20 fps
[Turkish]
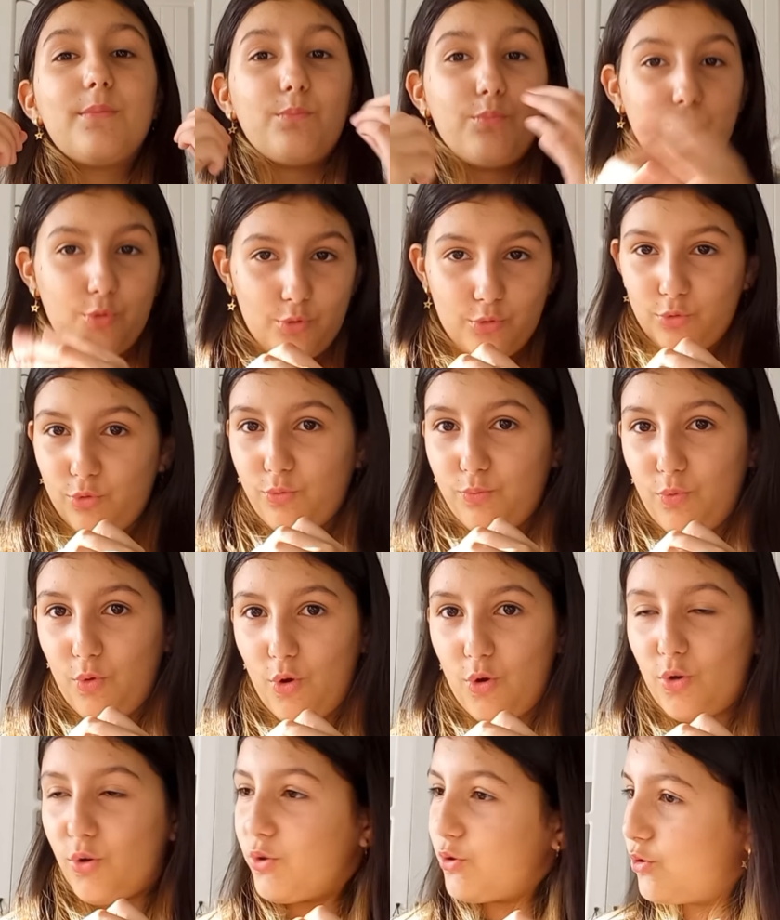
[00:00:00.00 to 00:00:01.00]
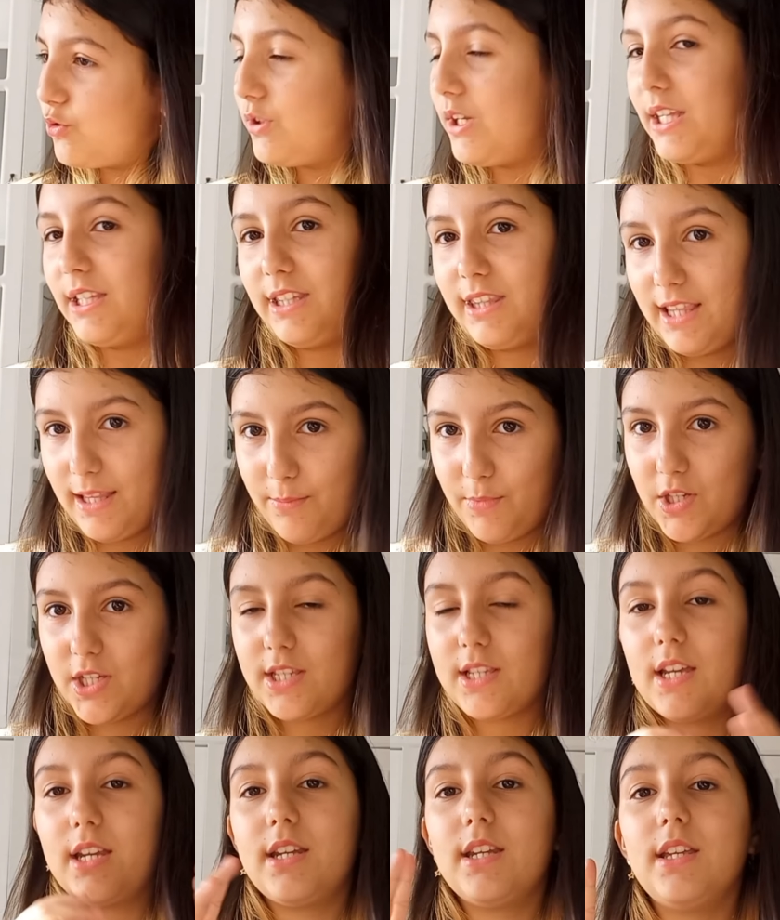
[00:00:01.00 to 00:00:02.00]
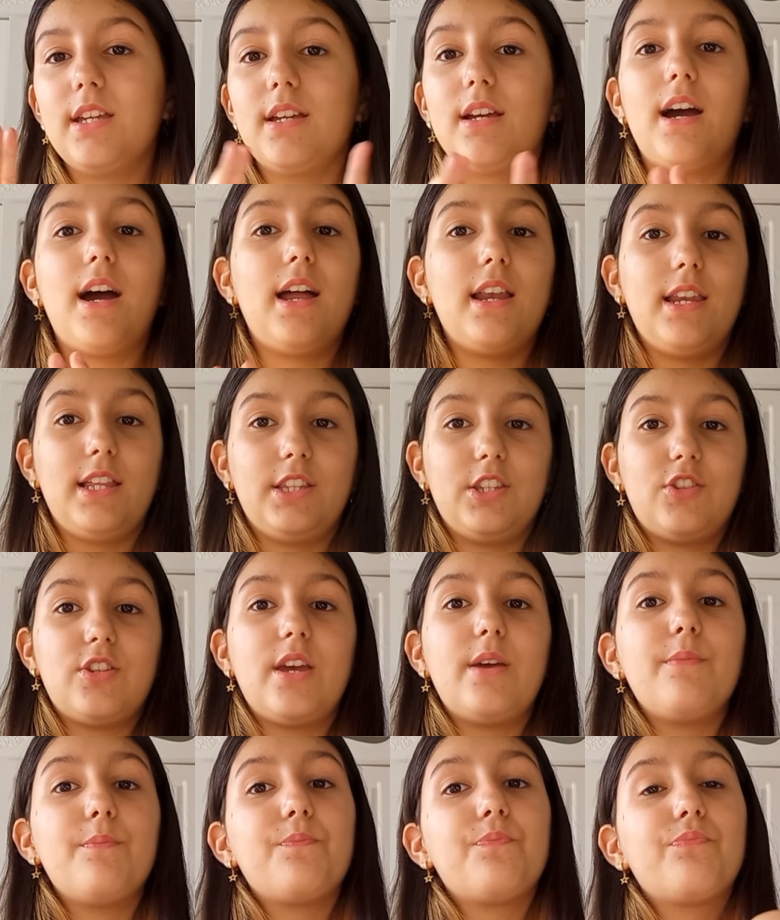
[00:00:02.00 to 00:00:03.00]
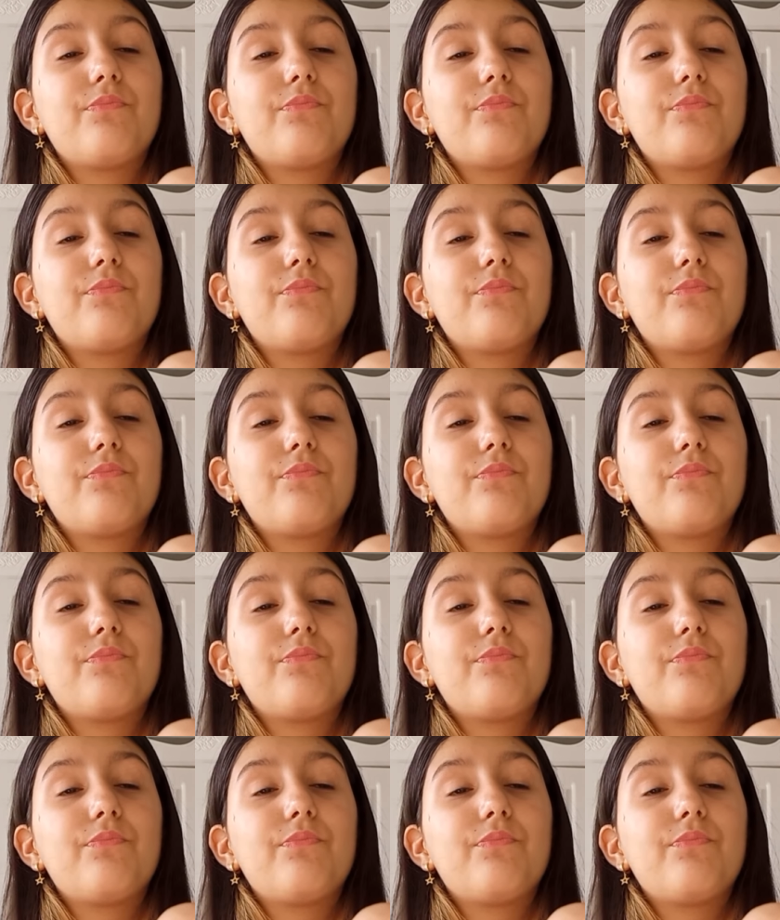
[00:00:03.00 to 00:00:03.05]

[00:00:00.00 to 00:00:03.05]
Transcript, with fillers: Bugünlük böyle olsun. Editleme işlerini halledeceğim